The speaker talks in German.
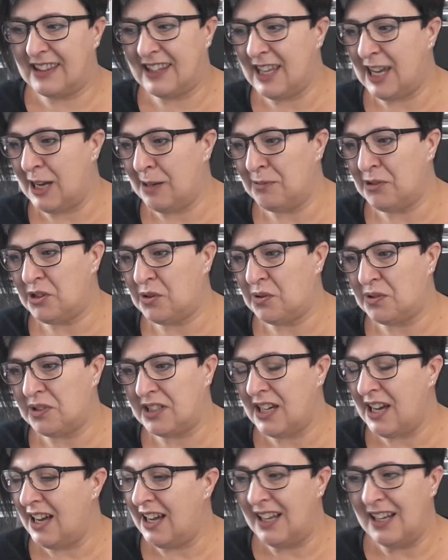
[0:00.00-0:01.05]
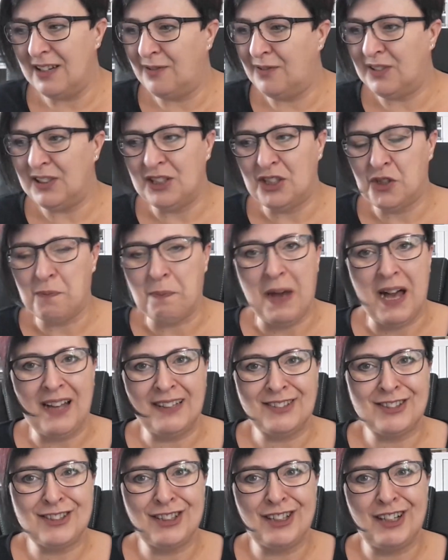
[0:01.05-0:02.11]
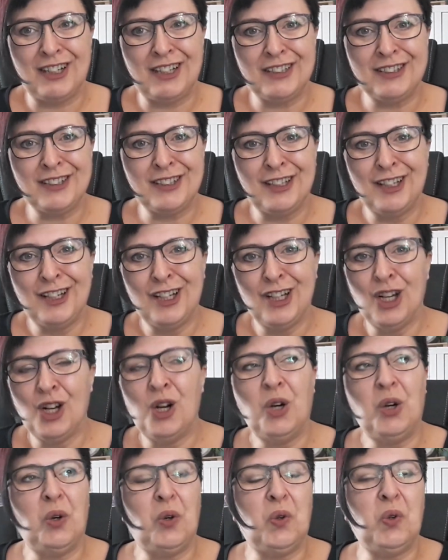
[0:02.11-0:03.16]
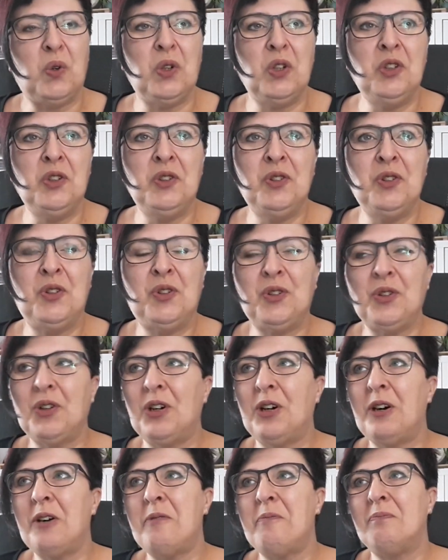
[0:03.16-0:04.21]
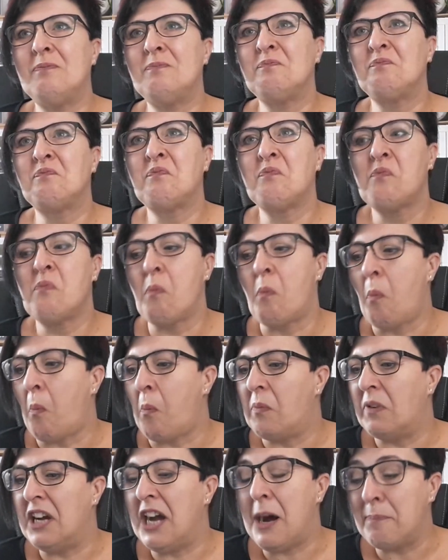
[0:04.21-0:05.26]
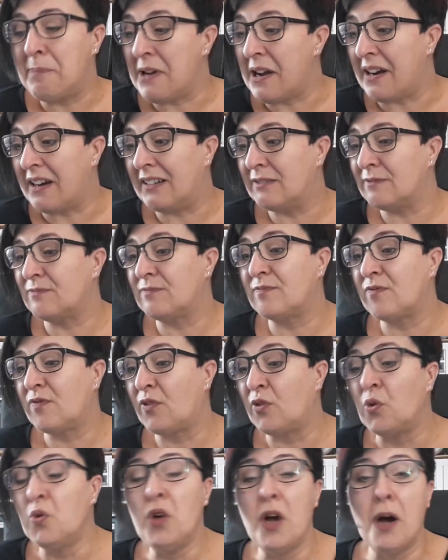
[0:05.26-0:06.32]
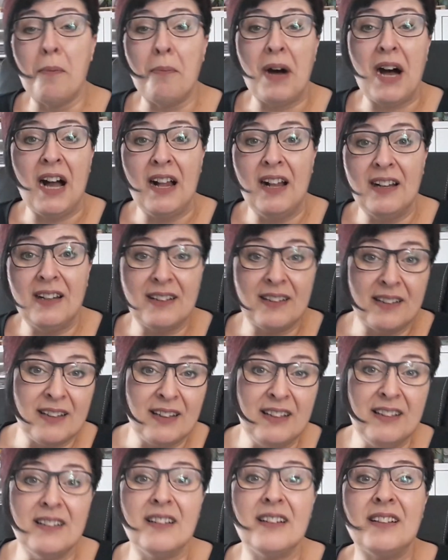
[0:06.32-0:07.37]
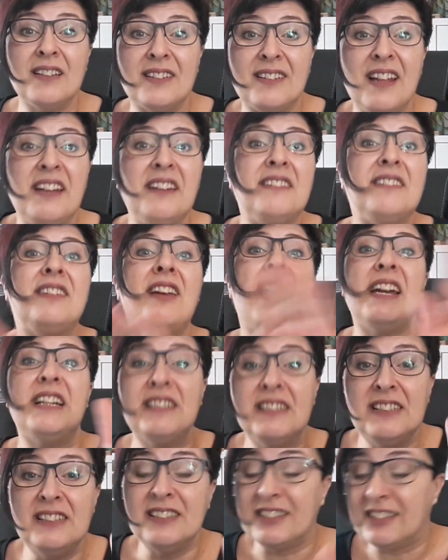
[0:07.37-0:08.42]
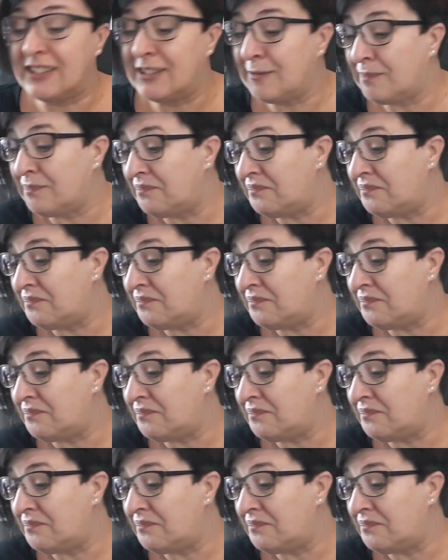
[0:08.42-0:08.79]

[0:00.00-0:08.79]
da habe ich total viel Spaß dran. Und ähm, ich habe ja früher mal hier sentengelt.